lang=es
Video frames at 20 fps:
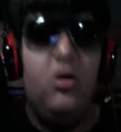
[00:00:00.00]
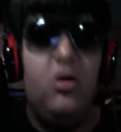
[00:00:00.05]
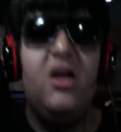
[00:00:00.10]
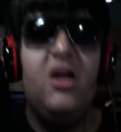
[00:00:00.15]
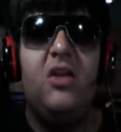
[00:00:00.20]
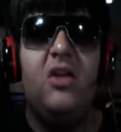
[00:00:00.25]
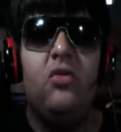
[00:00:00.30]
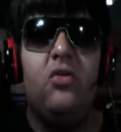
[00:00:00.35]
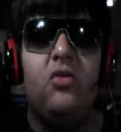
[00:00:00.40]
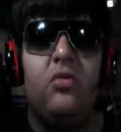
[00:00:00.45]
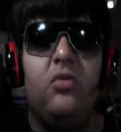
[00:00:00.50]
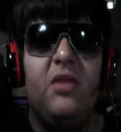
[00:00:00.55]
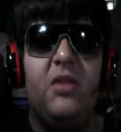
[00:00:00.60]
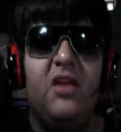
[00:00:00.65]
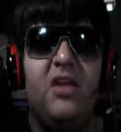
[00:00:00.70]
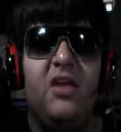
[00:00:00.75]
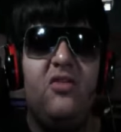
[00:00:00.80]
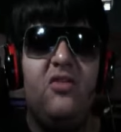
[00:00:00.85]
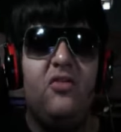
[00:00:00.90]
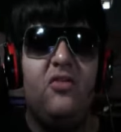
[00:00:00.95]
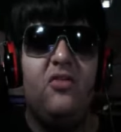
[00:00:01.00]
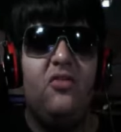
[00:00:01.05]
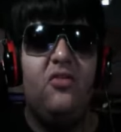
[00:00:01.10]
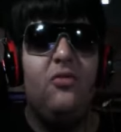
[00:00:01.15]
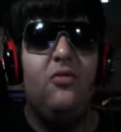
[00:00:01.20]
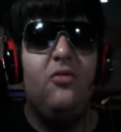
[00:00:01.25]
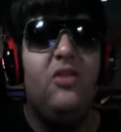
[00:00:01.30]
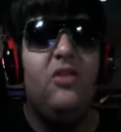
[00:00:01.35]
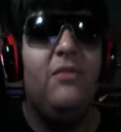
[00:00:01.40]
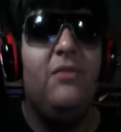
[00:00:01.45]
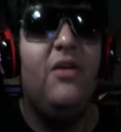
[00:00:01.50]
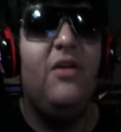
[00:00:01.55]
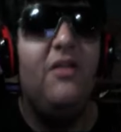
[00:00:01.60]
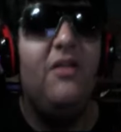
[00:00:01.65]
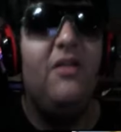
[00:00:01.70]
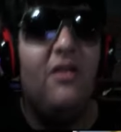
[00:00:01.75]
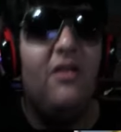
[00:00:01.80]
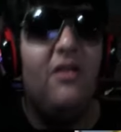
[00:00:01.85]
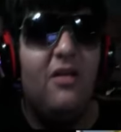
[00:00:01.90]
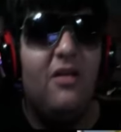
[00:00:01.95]
Hola gente de YouTube, ¿cómo están? Soy yo, soy Ultimate.
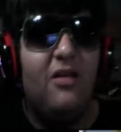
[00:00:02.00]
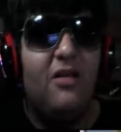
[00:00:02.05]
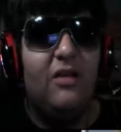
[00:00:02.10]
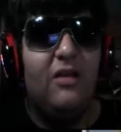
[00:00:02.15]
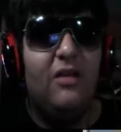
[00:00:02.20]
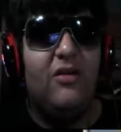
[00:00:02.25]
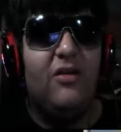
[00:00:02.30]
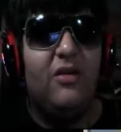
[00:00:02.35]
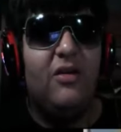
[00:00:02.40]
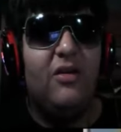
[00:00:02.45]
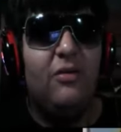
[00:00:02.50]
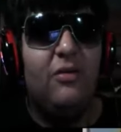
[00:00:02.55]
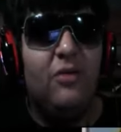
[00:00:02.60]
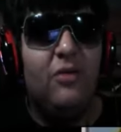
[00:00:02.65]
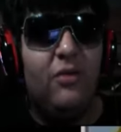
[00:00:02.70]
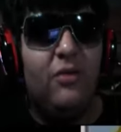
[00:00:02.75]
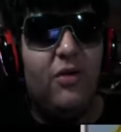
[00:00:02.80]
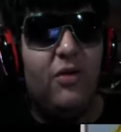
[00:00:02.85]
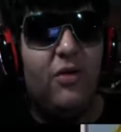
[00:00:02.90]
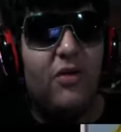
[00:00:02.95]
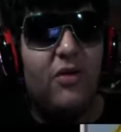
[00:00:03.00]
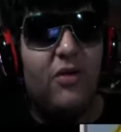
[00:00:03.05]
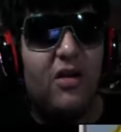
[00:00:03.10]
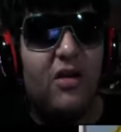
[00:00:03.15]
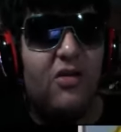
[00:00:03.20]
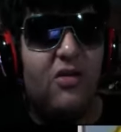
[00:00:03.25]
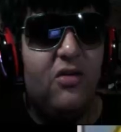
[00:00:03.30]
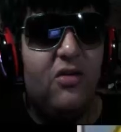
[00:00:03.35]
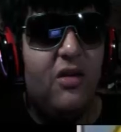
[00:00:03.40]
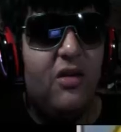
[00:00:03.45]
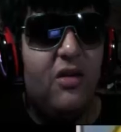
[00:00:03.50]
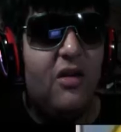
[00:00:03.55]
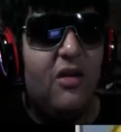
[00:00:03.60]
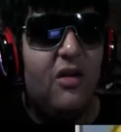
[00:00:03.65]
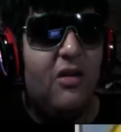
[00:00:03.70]
Estamos aquí en un nuevo video de reacción.